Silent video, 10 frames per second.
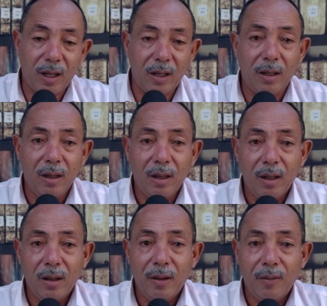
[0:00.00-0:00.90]
quem,
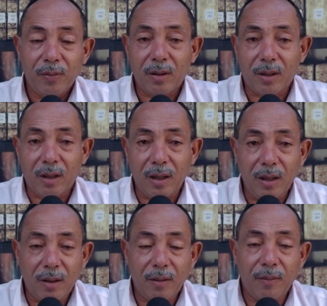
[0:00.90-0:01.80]

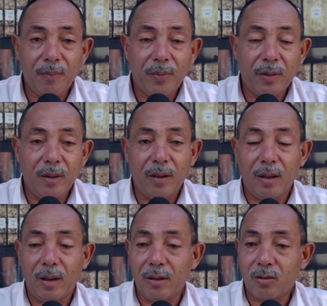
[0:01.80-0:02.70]
quem
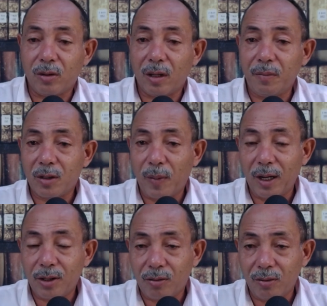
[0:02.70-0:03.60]
escuta minhas
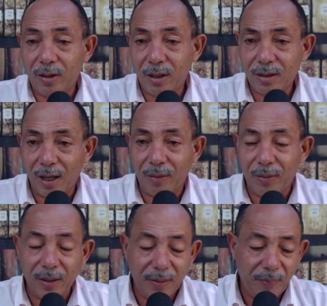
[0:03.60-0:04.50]
palestras todo dia sabe,
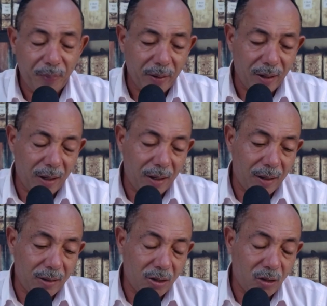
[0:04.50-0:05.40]
né?
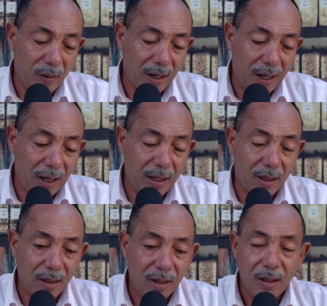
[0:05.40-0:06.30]
Ela,
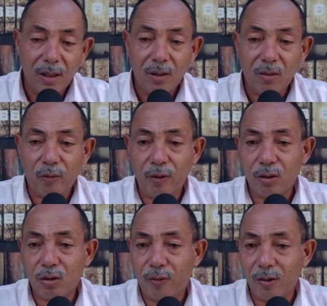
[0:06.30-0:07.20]
desesperada, o
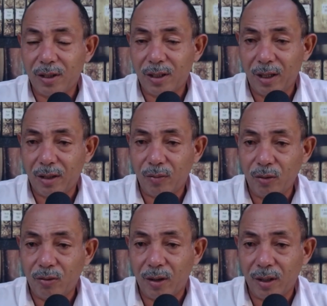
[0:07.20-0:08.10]
filho sofreu um acidente
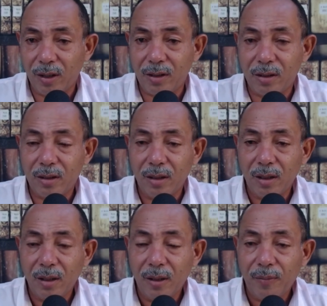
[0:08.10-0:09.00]
muito grande
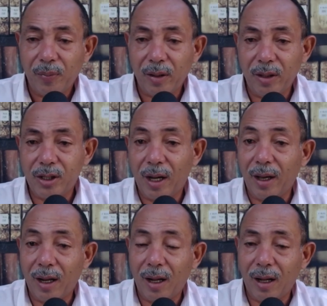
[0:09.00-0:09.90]
e já
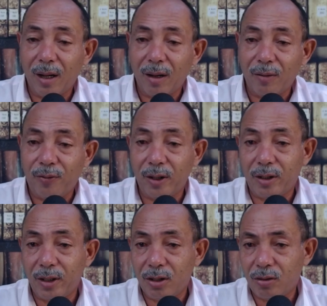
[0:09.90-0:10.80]
era
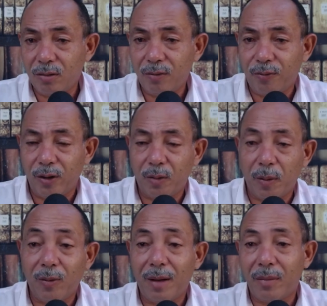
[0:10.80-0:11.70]
feitiço feito
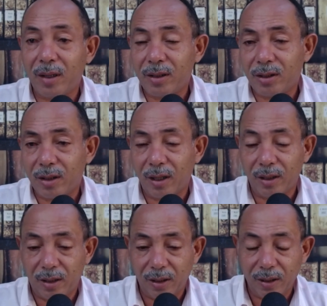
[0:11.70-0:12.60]
pelo amante que
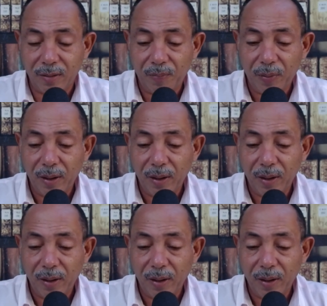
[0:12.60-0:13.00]
ele tinha,